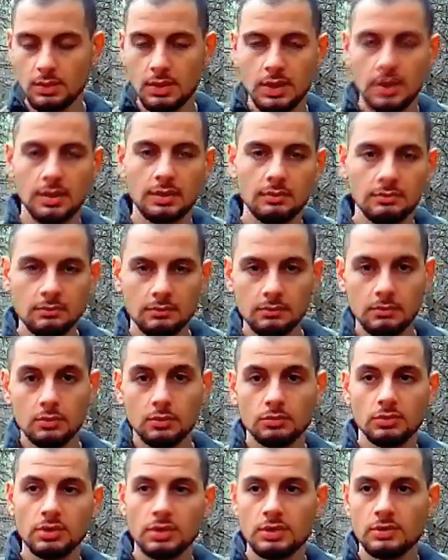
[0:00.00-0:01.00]
e
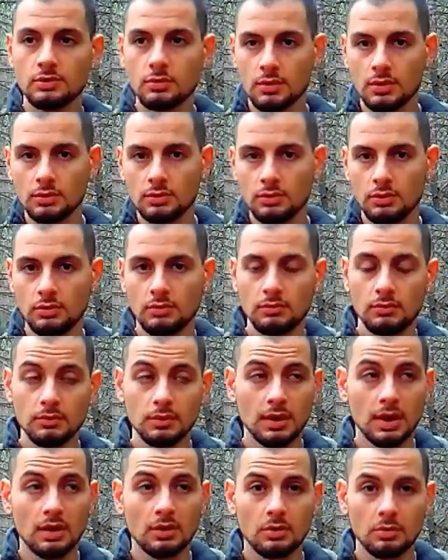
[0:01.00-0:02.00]
lo utilizzo quando
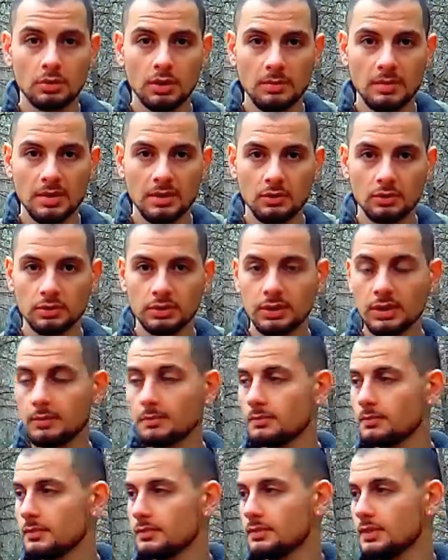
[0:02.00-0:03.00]
calcolo la mia rotta